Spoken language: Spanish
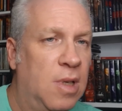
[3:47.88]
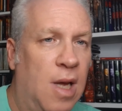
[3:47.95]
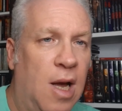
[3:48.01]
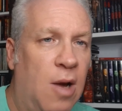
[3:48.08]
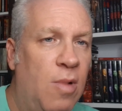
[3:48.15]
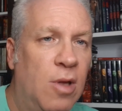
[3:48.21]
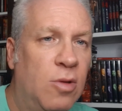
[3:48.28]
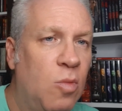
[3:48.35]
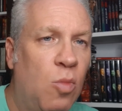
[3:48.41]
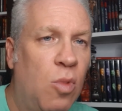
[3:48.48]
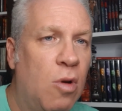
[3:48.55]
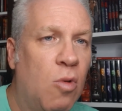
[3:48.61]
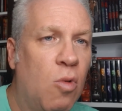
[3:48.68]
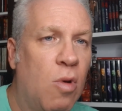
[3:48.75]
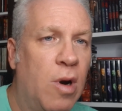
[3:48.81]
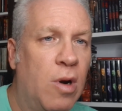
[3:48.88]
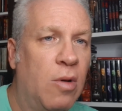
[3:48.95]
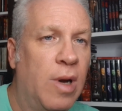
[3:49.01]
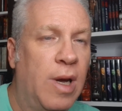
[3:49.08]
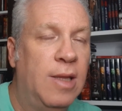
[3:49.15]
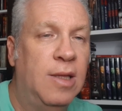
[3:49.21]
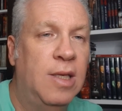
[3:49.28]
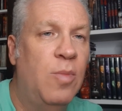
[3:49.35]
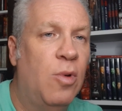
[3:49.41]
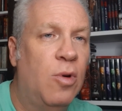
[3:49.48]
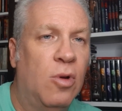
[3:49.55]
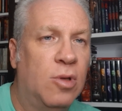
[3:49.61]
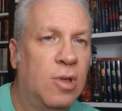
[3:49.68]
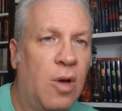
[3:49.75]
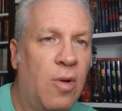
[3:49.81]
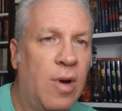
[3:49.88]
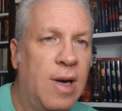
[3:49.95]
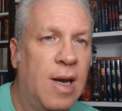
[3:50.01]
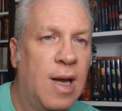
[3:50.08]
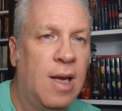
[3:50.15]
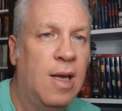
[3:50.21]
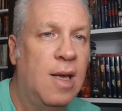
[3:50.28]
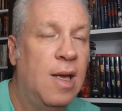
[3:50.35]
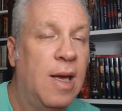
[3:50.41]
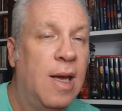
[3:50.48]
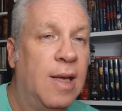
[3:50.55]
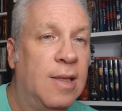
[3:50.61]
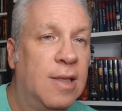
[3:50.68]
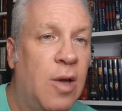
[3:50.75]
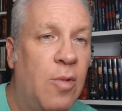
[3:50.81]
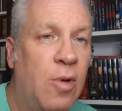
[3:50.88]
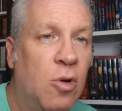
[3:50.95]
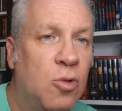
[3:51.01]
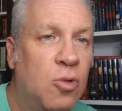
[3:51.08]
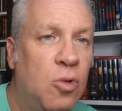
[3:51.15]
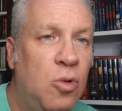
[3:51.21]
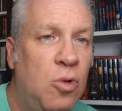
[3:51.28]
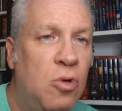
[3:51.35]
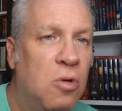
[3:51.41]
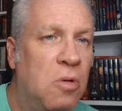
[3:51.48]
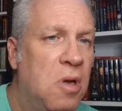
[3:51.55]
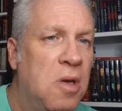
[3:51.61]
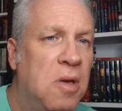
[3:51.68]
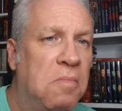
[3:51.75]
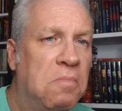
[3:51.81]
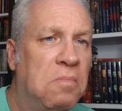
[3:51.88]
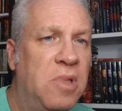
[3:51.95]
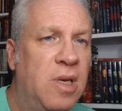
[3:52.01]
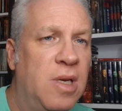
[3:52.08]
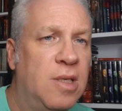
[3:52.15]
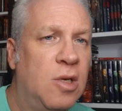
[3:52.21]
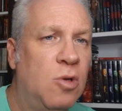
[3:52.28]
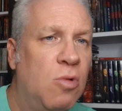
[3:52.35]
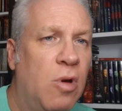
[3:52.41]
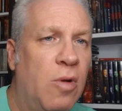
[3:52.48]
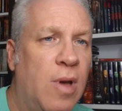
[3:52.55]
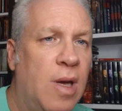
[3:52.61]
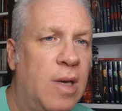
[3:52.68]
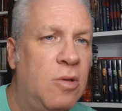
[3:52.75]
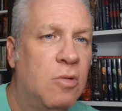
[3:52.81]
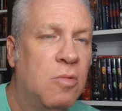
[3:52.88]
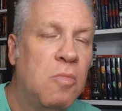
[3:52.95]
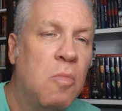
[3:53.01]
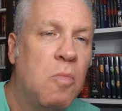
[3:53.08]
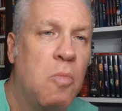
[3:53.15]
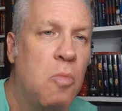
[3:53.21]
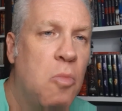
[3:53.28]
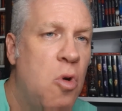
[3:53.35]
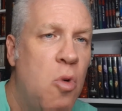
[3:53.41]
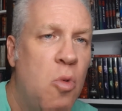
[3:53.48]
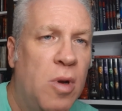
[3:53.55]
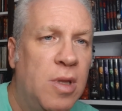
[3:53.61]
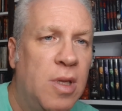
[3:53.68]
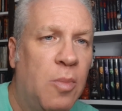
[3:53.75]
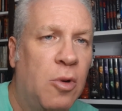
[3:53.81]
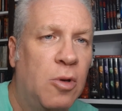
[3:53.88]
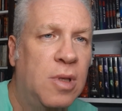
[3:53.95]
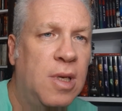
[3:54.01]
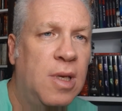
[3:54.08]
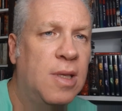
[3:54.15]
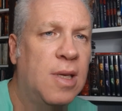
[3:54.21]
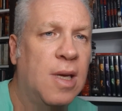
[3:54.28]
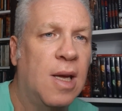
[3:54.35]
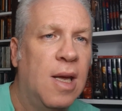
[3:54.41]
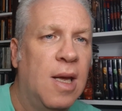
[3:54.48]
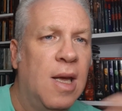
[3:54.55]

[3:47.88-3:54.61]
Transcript: Hablando en buen cubano, el tipo no estaba en nada, estaba en lo suyo, 19 años, muy buen deportista,